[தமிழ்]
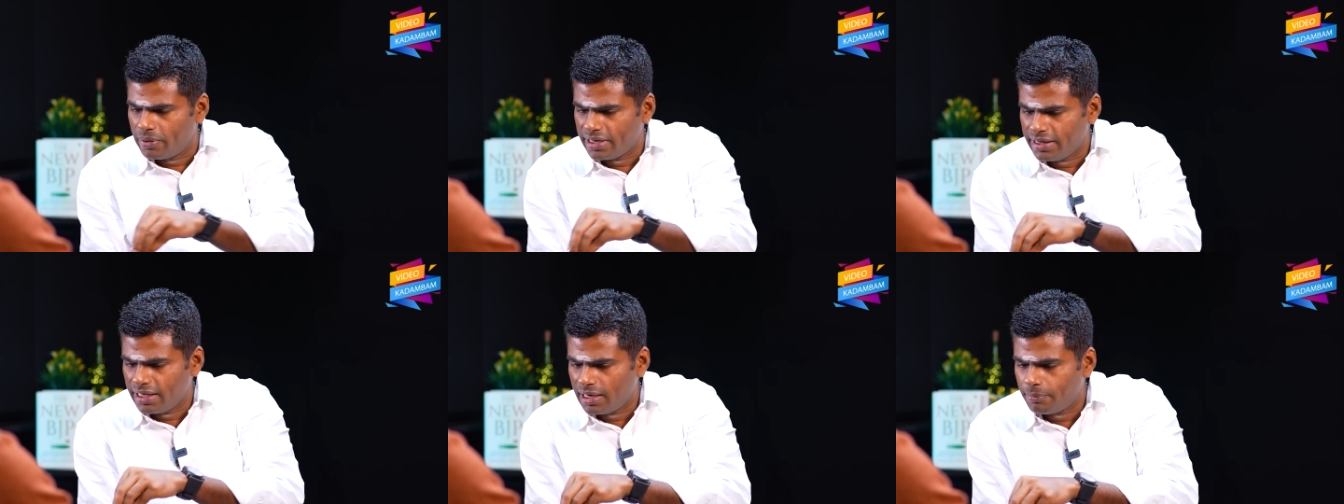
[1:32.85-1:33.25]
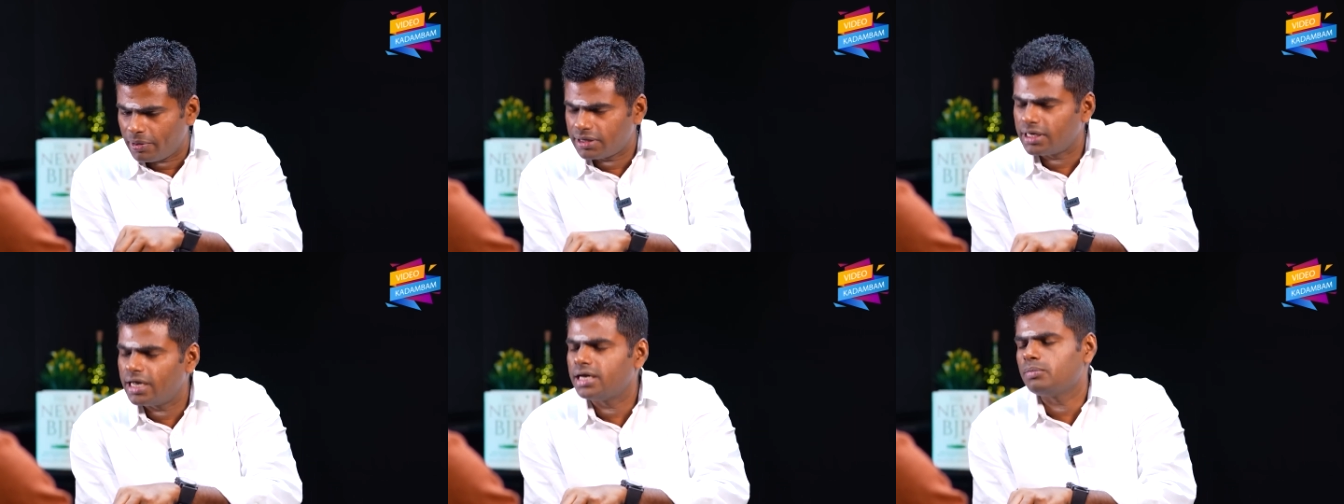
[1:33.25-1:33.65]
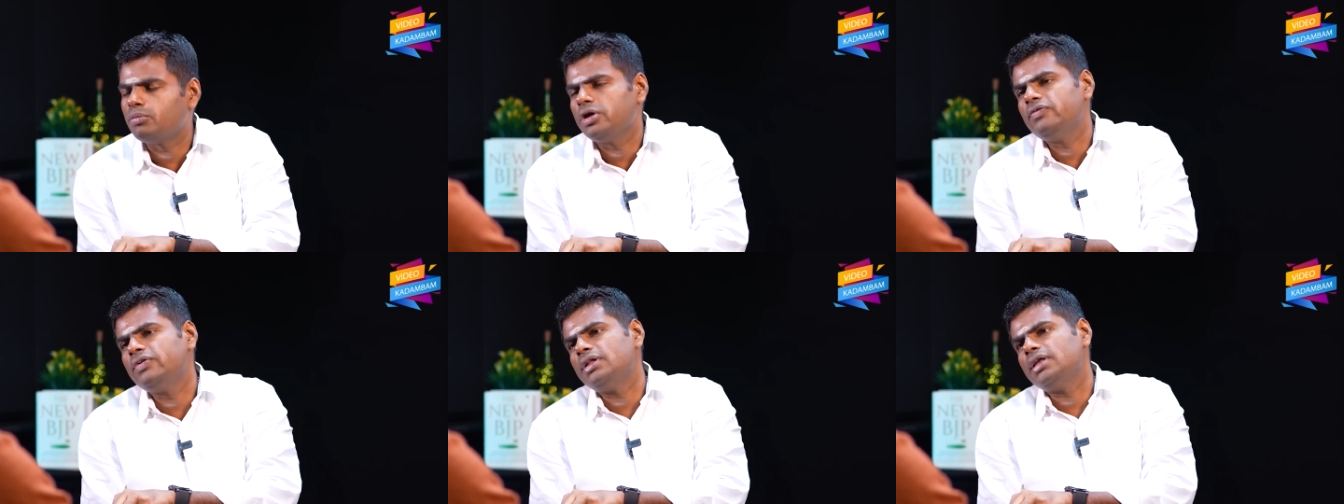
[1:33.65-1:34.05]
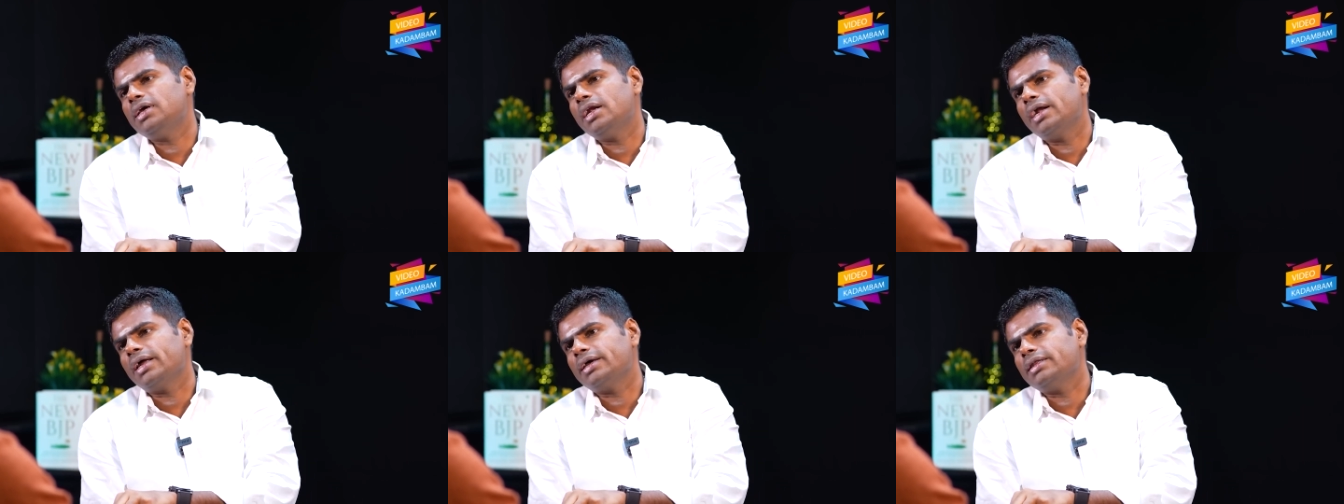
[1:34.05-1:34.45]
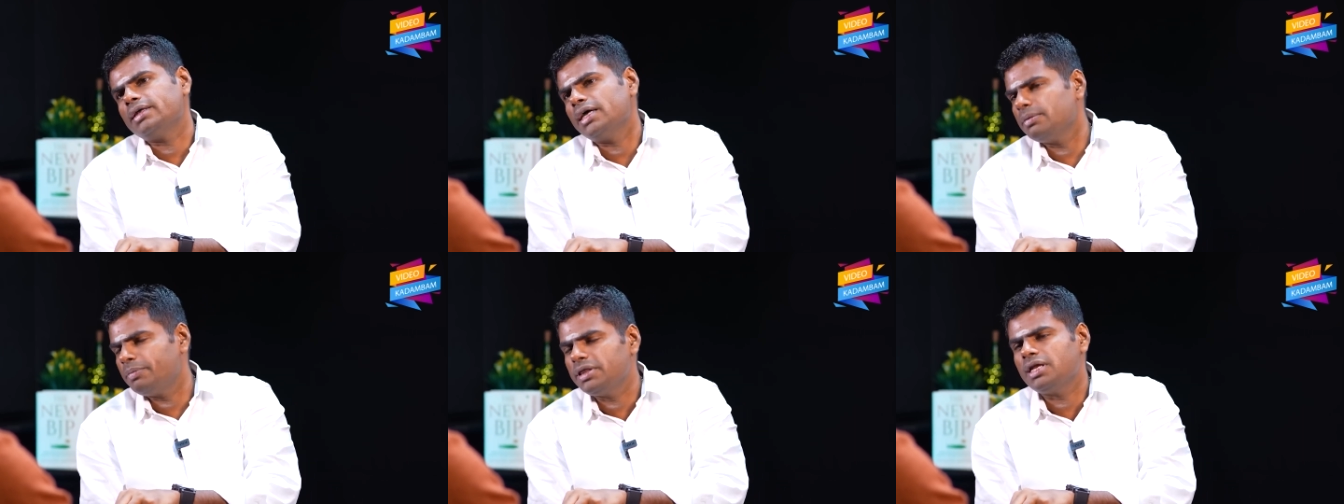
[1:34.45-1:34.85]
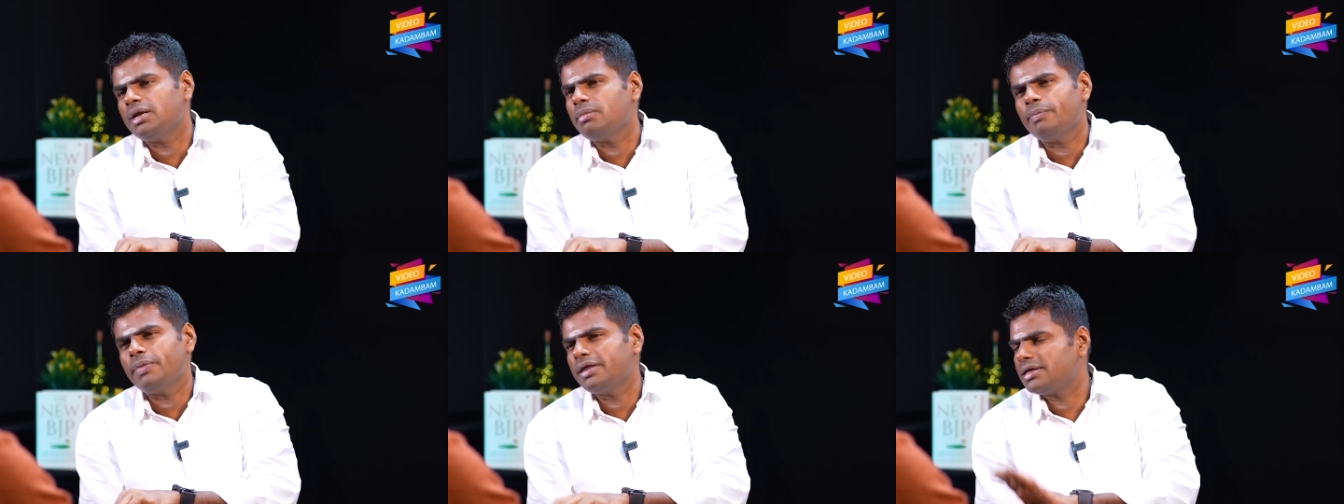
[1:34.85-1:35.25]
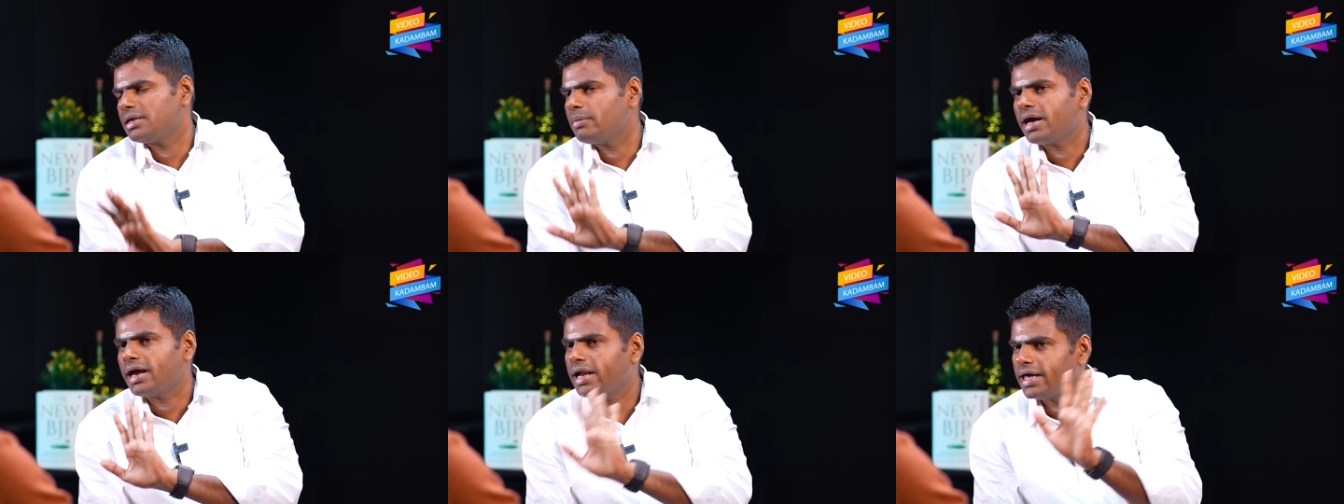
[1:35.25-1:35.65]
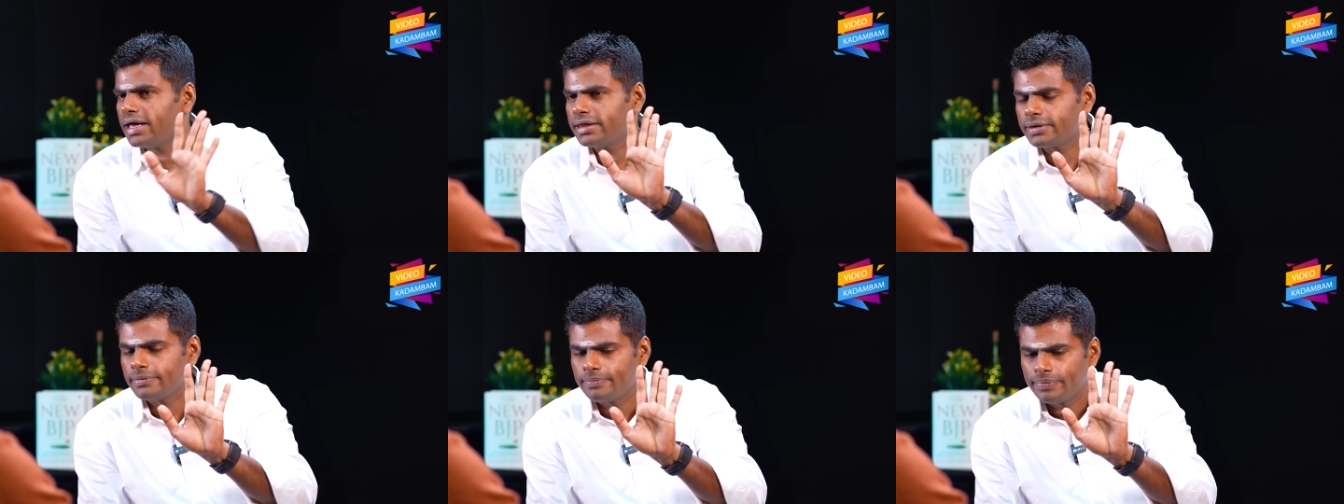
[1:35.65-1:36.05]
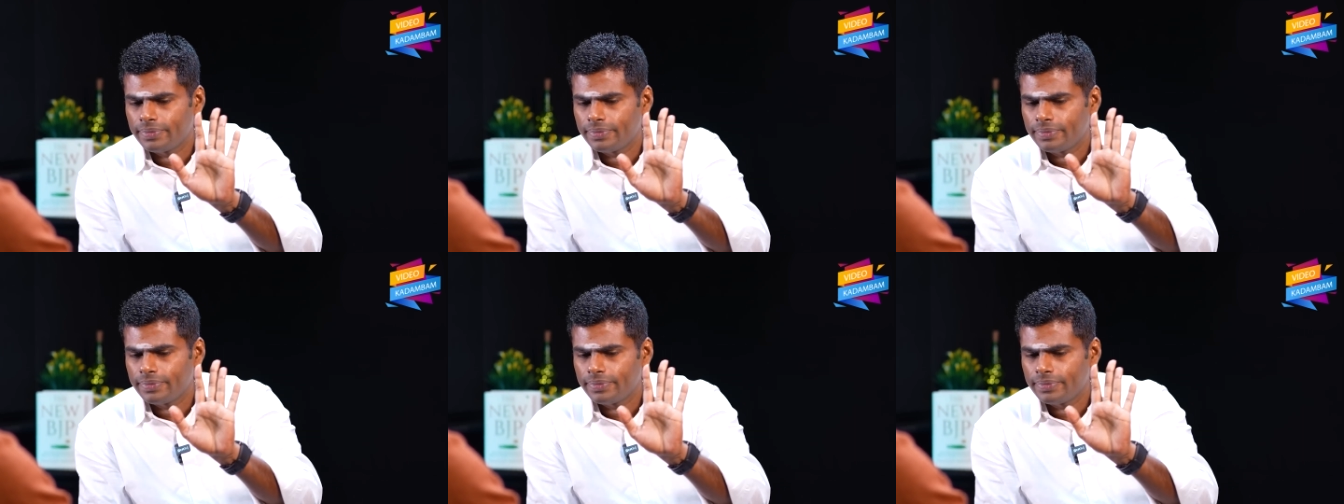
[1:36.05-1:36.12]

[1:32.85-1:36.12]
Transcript: பகுதியில் பத்தாயிரம் மொய் விருந்துகள் நடக்குது அதை பற்றி நம்ம பேசுகிறோமா கிடையாது